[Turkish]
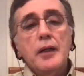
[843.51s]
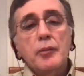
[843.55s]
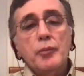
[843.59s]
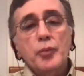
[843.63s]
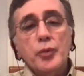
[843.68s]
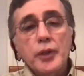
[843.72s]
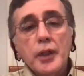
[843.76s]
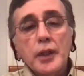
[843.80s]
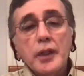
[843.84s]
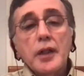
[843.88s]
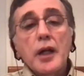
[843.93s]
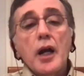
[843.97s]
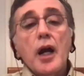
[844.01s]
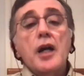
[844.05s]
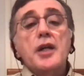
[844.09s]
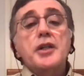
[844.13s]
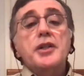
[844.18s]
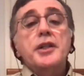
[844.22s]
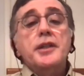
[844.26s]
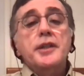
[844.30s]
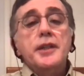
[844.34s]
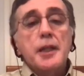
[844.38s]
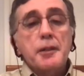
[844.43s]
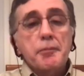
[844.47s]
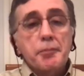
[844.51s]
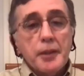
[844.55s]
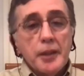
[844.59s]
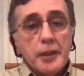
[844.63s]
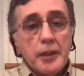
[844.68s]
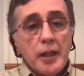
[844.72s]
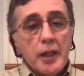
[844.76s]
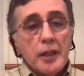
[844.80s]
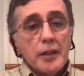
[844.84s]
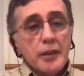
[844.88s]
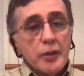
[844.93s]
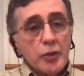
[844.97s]
buna karşı
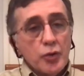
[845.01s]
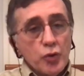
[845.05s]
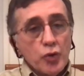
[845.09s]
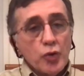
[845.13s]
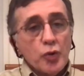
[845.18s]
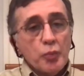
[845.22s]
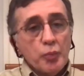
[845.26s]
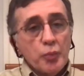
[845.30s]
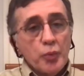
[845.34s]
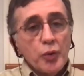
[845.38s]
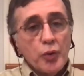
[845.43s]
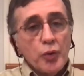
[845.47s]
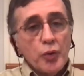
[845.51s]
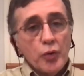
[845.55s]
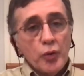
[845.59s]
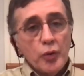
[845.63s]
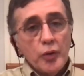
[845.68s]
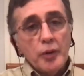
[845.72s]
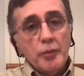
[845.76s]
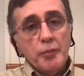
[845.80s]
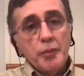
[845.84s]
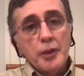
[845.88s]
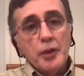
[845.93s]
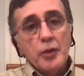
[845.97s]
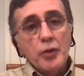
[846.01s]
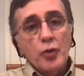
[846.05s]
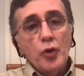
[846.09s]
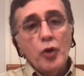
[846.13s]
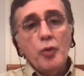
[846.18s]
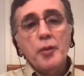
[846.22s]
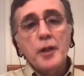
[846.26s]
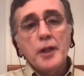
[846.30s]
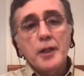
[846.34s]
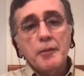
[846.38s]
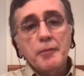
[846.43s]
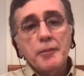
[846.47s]
tepkiler de çok büyük olabiliyor.
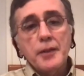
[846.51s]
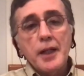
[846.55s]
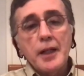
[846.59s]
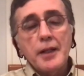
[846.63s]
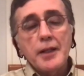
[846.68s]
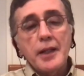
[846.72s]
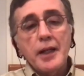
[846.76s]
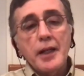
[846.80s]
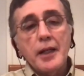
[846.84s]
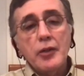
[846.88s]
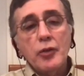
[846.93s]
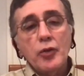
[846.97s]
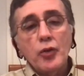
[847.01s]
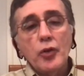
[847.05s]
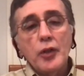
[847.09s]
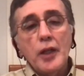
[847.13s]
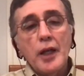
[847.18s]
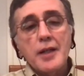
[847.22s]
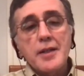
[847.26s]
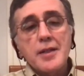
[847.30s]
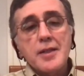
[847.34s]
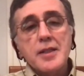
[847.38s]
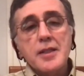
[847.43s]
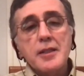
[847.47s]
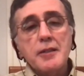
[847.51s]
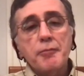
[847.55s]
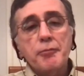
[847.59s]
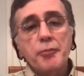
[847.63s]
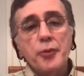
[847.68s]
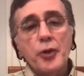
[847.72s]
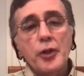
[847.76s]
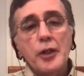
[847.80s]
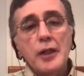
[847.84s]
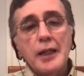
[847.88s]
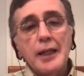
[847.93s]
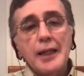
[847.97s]
O bakımdan yani olay sırf
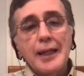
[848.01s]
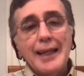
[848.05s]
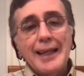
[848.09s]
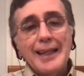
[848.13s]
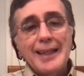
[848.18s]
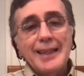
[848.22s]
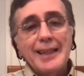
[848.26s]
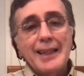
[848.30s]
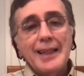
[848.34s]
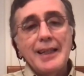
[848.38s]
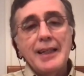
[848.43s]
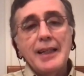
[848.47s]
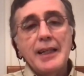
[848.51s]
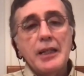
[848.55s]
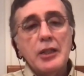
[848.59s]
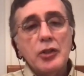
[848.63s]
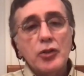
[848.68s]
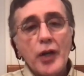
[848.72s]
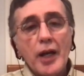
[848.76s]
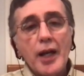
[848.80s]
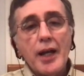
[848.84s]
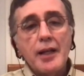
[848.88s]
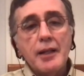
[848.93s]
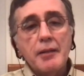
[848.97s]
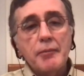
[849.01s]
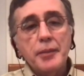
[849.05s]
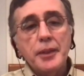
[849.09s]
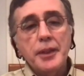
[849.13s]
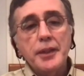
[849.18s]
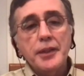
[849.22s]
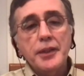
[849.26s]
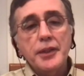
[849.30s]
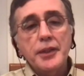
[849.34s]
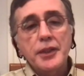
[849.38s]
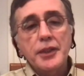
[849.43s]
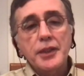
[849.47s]
böyle entelektüel
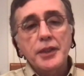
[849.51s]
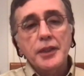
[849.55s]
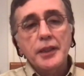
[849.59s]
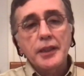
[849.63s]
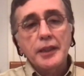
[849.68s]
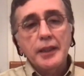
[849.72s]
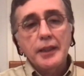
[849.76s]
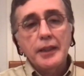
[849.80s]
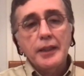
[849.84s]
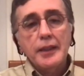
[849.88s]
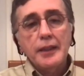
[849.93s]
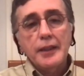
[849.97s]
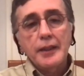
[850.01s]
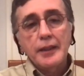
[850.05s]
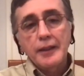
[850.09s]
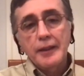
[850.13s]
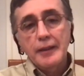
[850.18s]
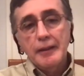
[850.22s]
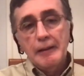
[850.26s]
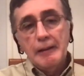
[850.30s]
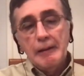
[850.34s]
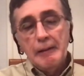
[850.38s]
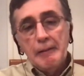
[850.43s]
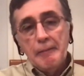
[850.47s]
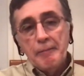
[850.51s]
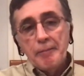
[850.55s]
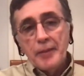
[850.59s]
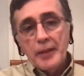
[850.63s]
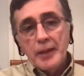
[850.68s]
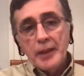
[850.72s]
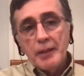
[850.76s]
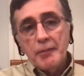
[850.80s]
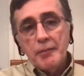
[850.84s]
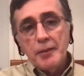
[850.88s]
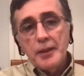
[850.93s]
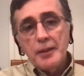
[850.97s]
bir e,
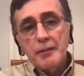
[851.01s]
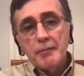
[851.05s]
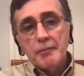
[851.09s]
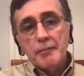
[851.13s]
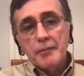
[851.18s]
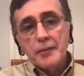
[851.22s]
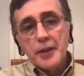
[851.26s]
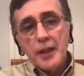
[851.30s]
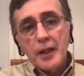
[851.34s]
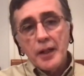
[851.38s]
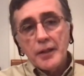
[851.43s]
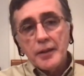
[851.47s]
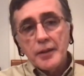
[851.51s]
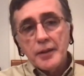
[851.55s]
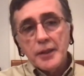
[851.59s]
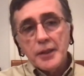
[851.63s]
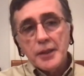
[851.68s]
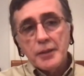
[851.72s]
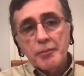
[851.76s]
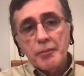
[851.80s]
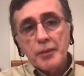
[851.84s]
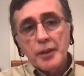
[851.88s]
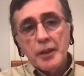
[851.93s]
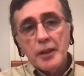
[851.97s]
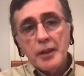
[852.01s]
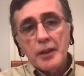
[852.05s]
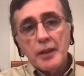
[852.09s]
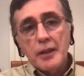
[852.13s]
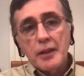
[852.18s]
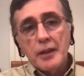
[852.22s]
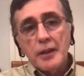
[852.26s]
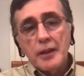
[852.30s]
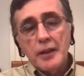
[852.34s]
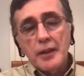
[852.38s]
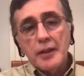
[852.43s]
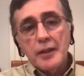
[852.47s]
ne bileyim
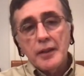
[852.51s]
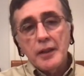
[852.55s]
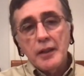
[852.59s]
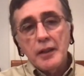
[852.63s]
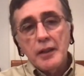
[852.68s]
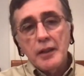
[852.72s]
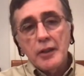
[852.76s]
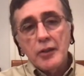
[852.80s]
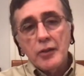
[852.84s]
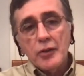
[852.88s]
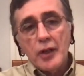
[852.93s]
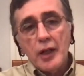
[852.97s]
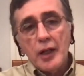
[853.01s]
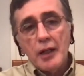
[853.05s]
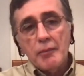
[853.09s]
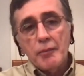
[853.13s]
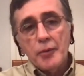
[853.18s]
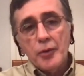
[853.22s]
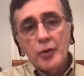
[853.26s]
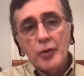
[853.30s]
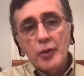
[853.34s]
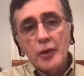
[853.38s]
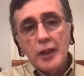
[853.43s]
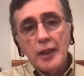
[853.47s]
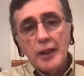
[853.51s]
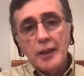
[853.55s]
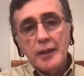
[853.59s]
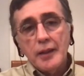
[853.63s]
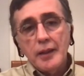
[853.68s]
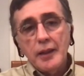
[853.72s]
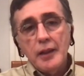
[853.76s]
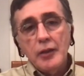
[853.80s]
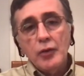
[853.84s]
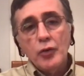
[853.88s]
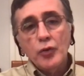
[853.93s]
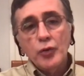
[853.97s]
tartışma e, entelektüel bir olay
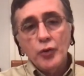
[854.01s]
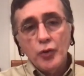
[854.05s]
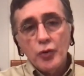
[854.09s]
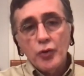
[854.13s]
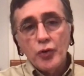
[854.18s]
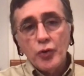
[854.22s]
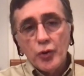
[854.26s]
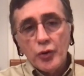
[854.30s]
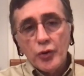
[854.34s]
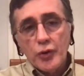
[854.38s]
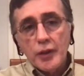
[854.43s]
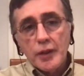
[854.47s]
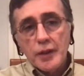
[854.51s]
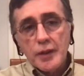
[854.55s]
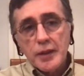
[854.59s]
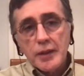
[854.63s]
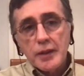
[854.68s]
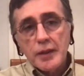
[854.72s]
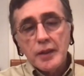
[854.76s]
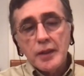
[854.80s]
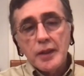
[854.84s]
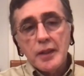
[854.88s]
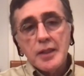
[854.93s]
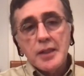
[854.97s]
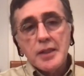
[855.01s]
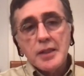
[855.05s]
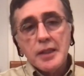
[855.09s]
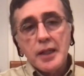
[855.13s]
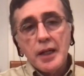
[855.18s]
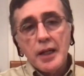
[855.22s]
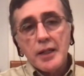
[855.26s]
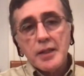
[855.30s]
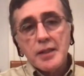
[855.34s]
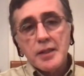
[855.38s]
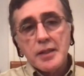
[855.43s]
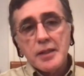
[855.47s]
değil. Onun da ötesinde
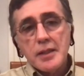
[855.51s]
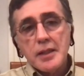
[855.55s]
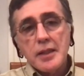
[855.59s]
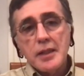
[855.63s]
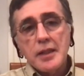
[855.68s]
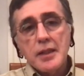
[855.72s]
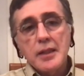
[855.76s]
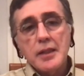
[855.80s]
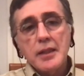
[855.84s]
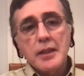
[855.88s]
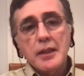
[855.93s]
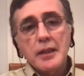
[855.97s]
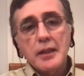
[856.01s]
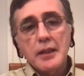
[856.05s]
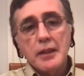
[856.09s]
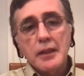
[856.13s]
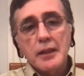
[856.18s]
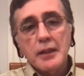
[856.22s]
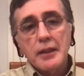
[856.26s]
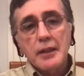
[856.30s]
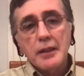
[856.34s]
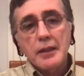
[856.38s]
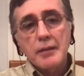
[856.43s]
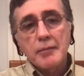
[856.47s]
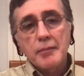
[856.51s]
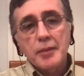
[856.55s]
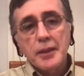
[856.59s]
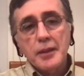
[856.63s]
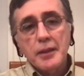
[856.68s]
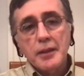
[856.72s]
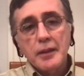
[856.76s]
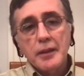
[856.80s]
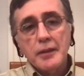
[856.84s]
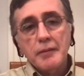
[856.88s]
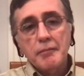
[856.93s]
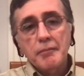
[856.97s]
siyasi e, bir
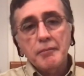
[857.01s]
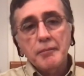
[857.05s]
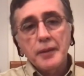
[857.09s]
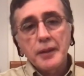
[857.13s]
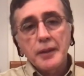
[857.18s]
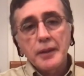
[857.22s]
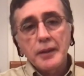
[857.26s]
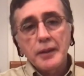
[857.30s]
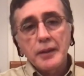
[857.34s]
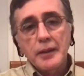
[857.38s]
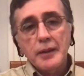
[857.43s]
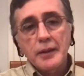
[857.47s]
takım e,